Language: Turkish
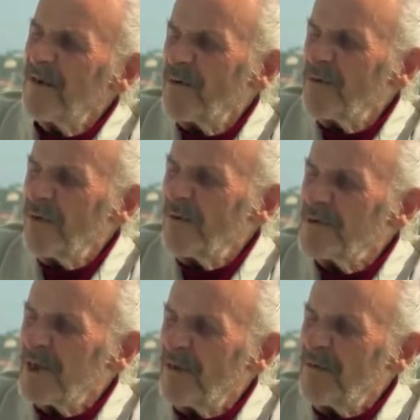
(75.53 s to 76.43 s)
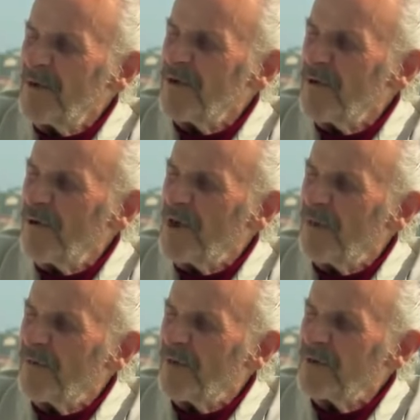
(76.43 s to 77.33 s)
Ötüyor mesela bir iki ön
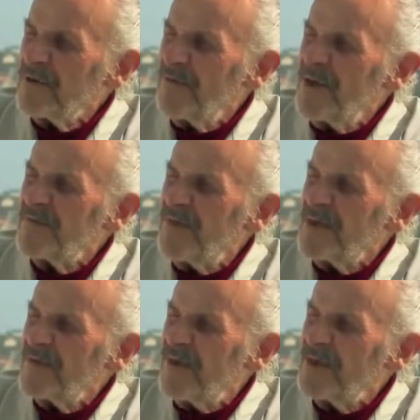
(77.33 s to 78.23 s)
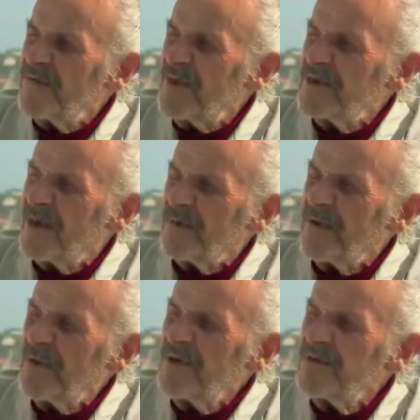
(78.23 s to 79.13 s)
yapıyor. Bilis bilis bilis bilis
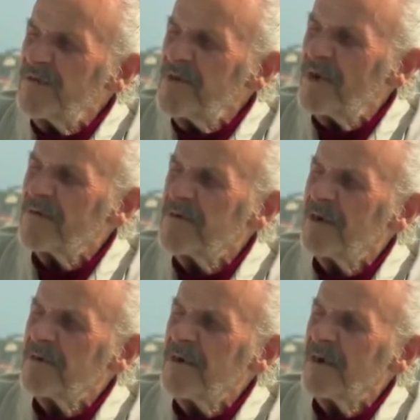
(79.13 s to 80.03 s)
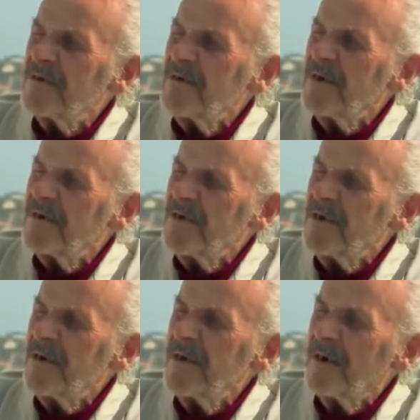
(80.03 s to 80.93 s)
yapıyor. Şak şak şak şak
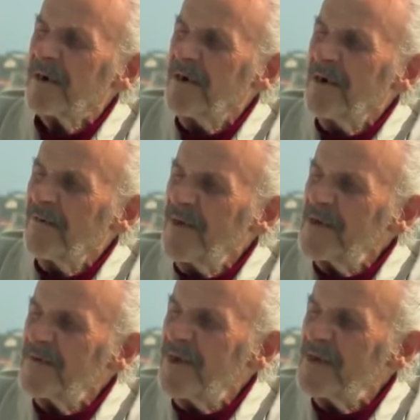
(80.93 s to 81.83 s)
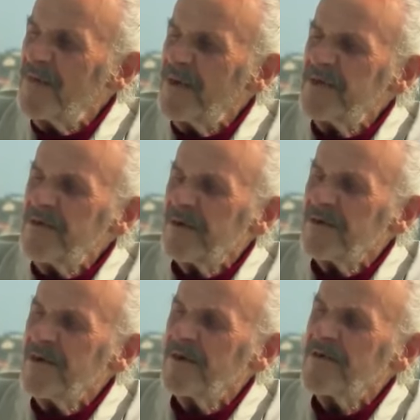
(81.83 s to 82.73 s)
şak. Bilis bilis bilis
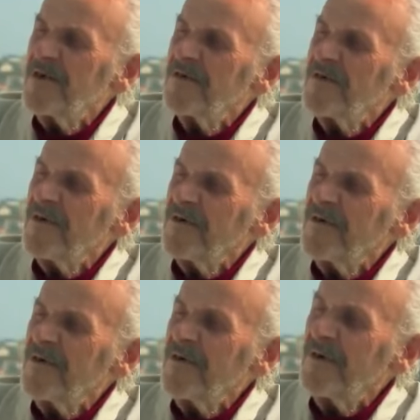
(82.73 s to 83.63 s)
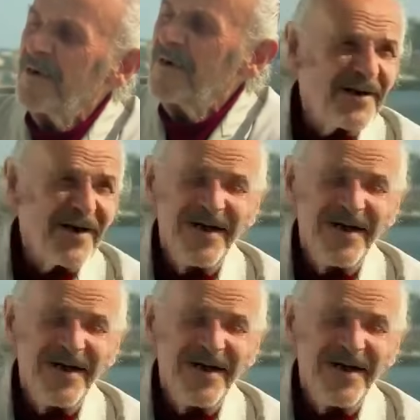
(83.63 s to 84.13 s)
şak şak şak şak şak.